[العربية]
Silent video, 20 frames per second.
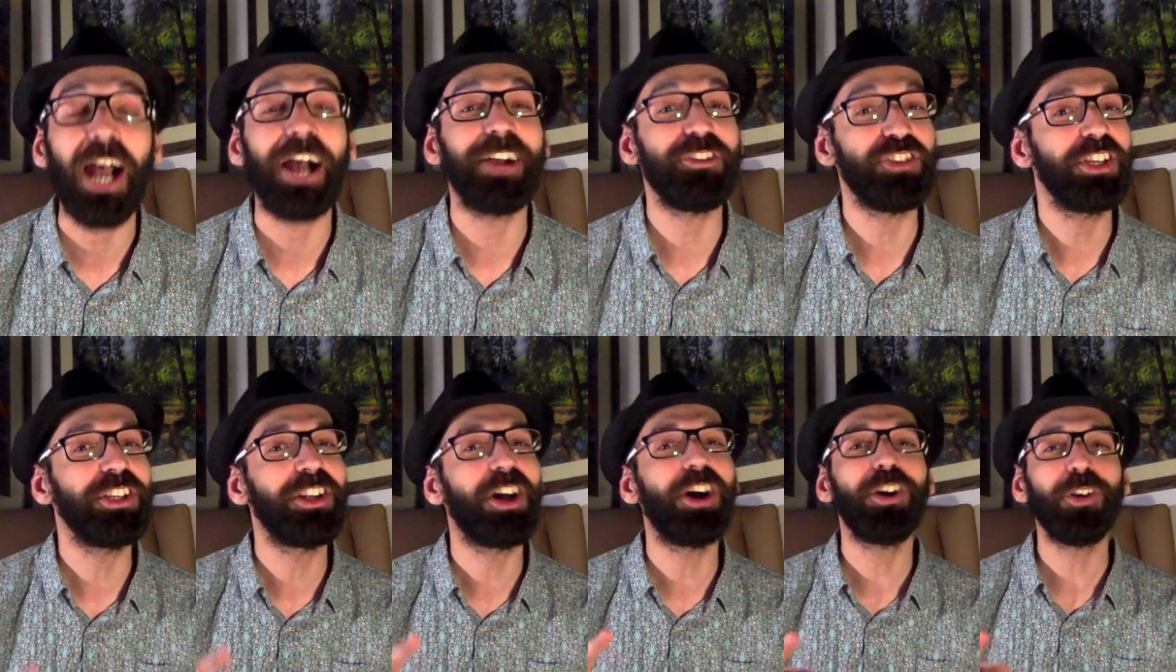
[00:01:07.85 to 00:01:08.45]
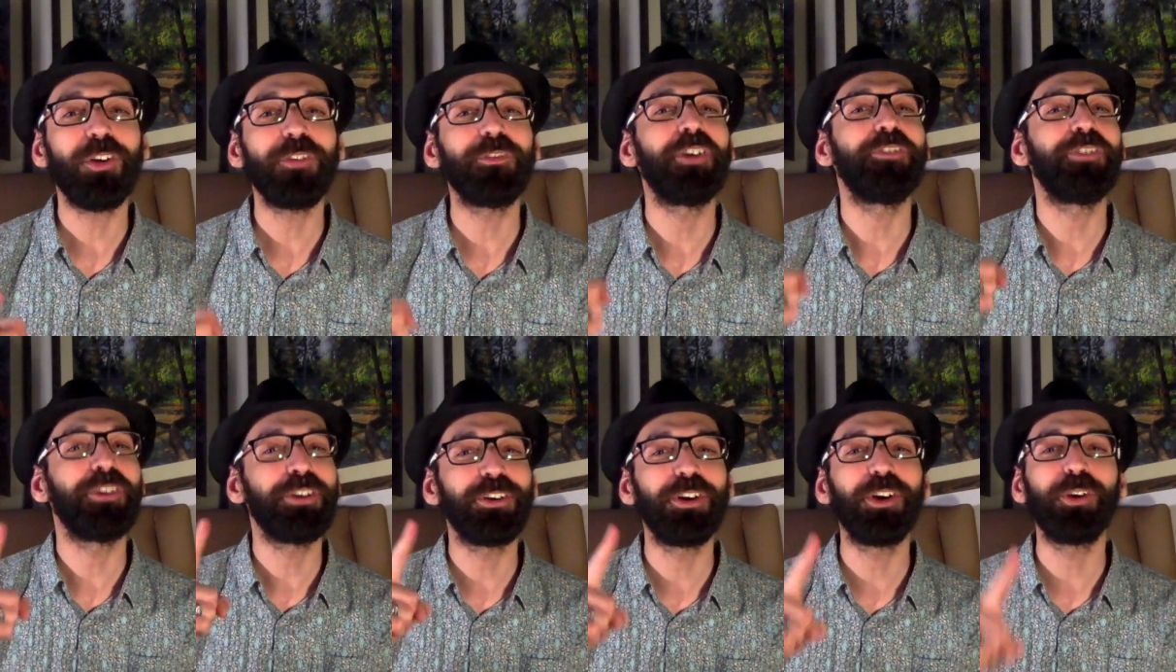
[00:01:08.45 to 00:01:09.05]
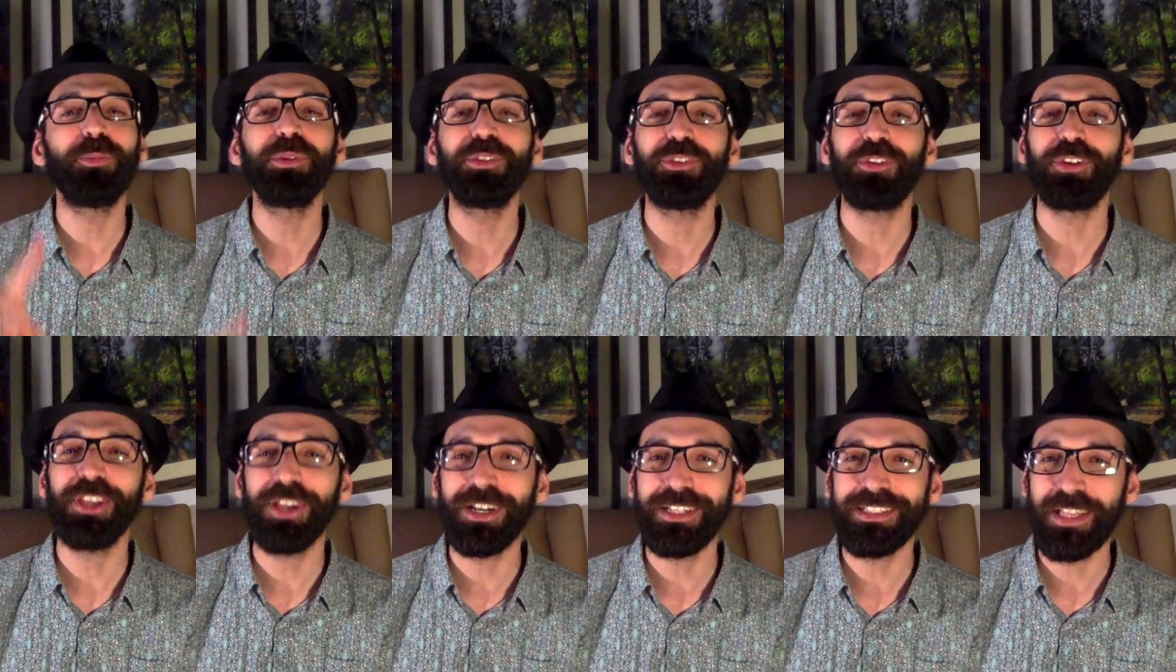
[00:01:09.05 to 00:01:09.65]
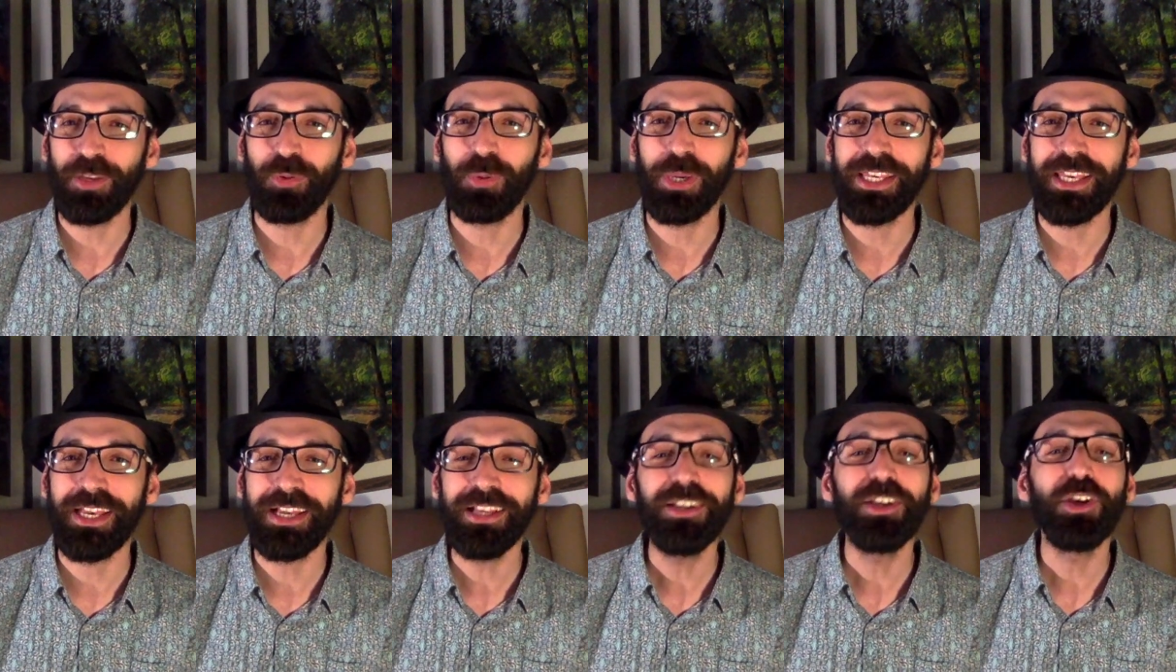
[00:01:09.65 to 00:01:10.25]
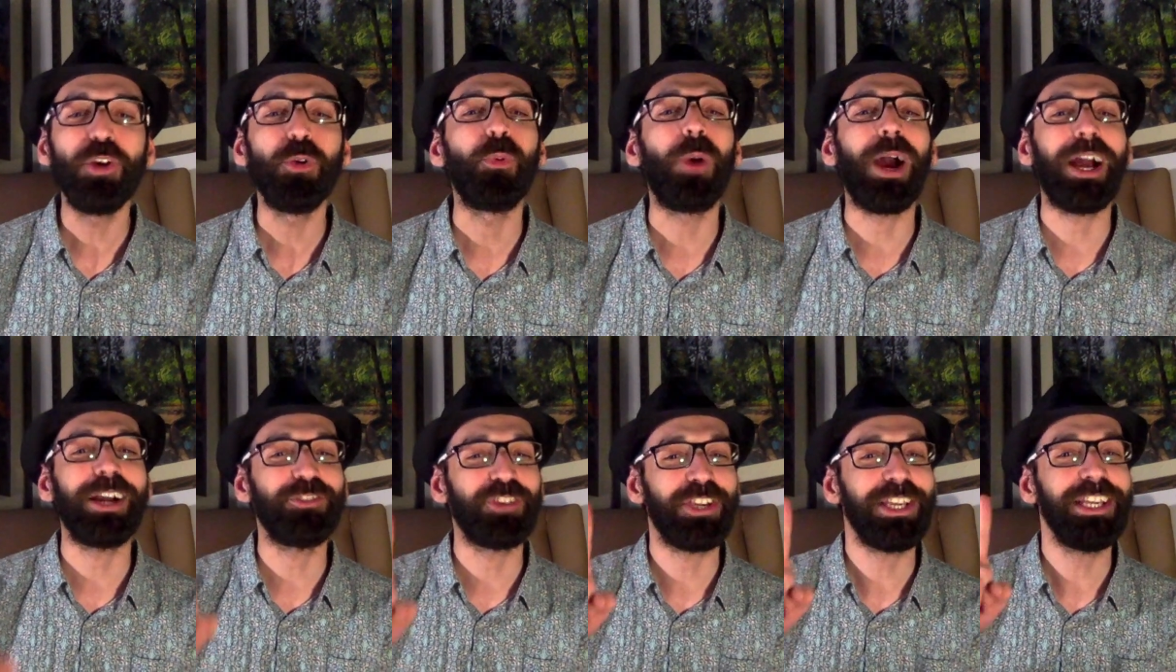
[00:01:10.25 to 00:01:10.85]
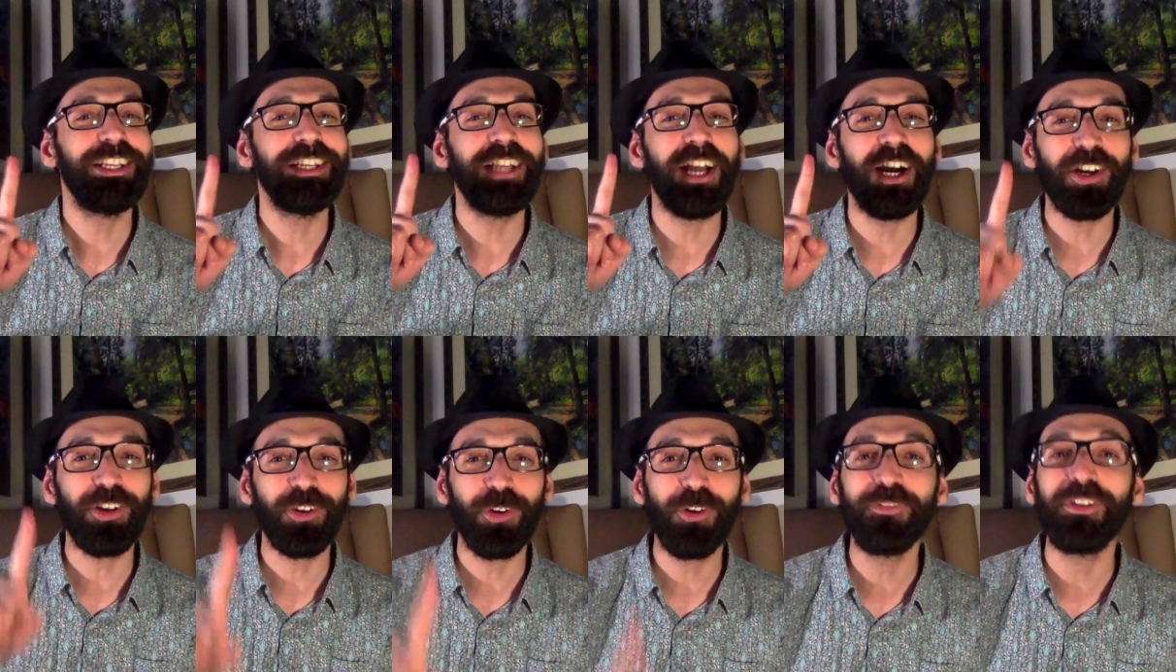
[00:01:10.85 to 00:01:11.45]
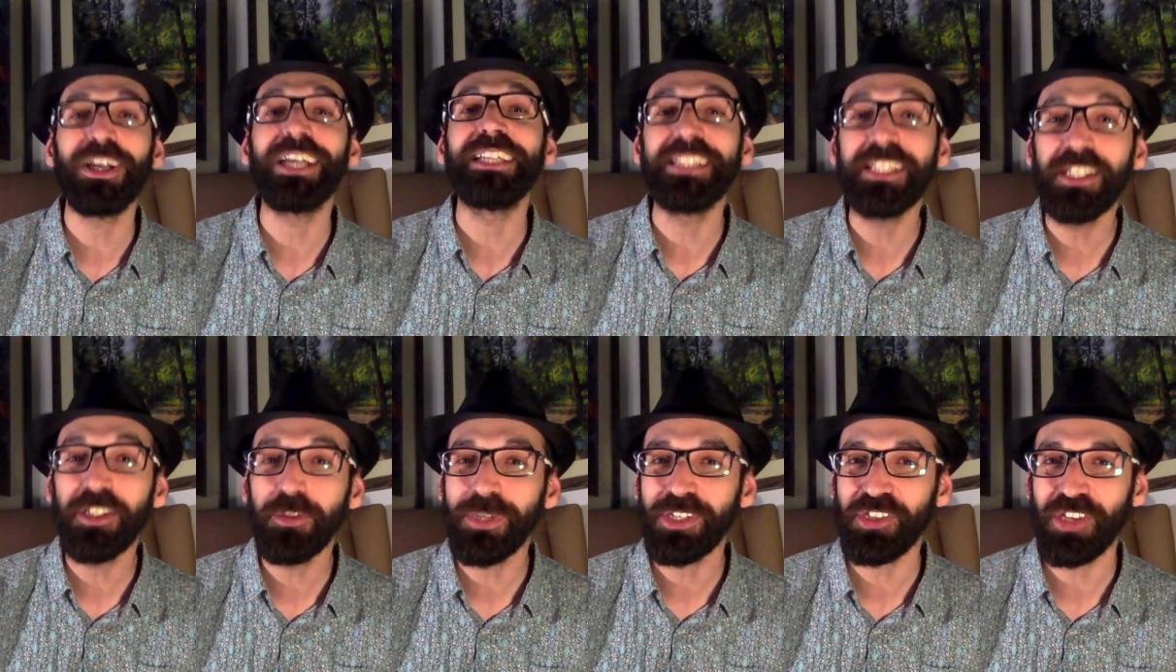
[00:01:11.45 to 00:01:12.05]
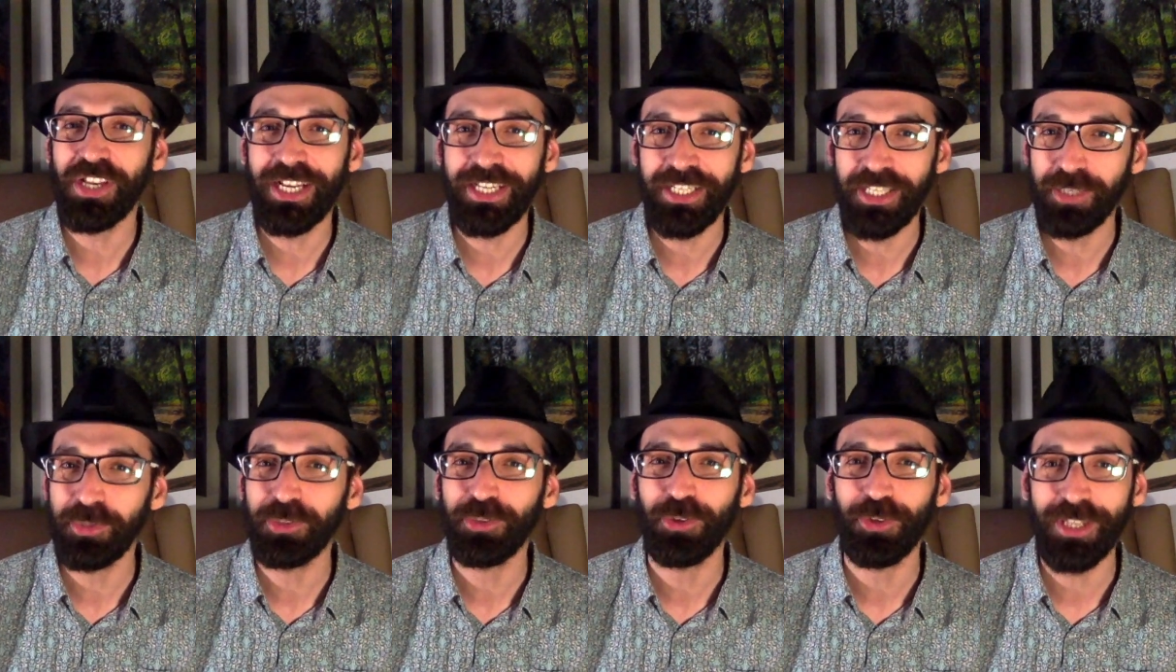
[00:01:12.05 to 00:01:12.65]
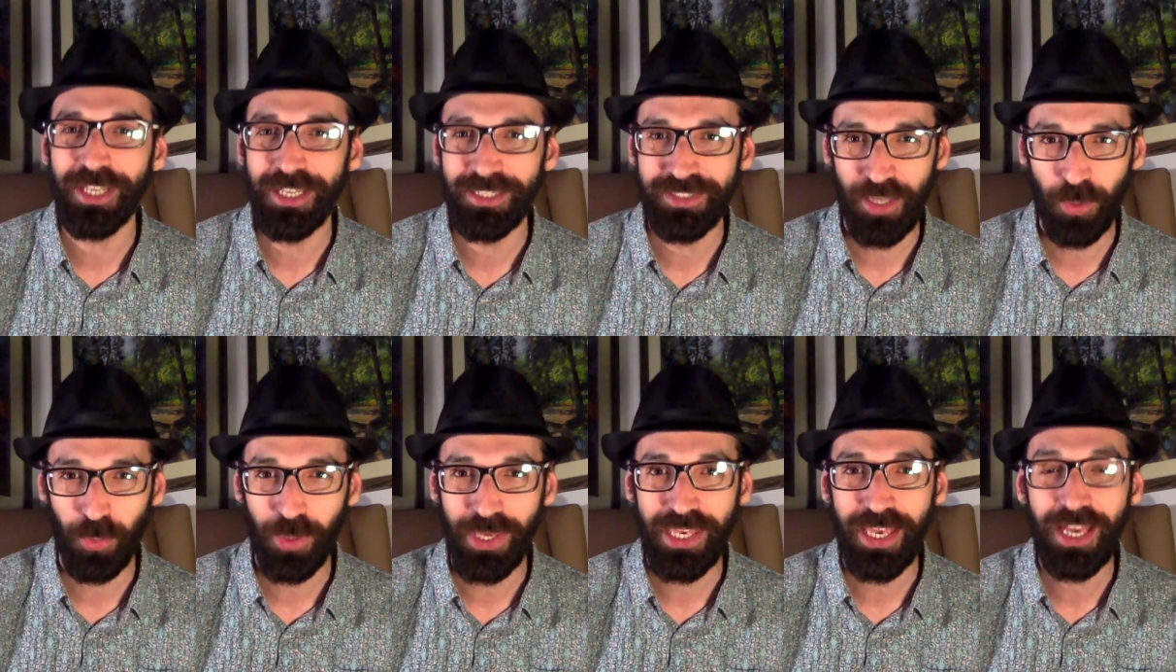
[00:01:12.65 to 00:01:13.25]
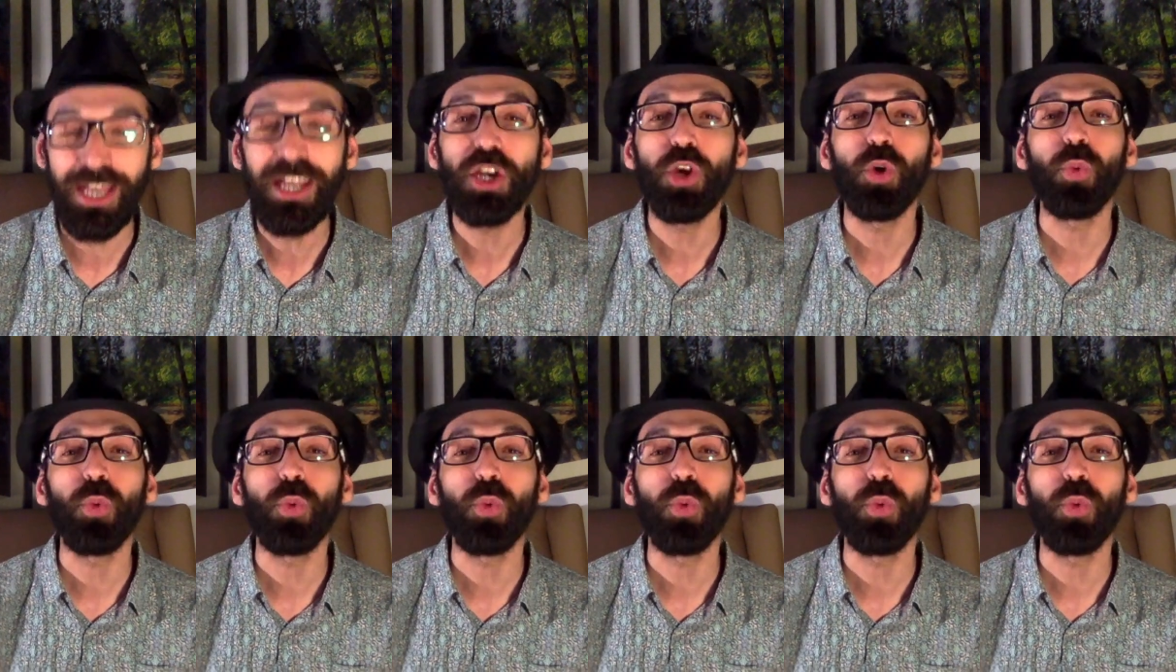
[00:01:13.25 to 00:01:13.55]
عشان أعرف أفكر بطريقة سوية وعشان أعرف أدير مشاعري بطريقة سوية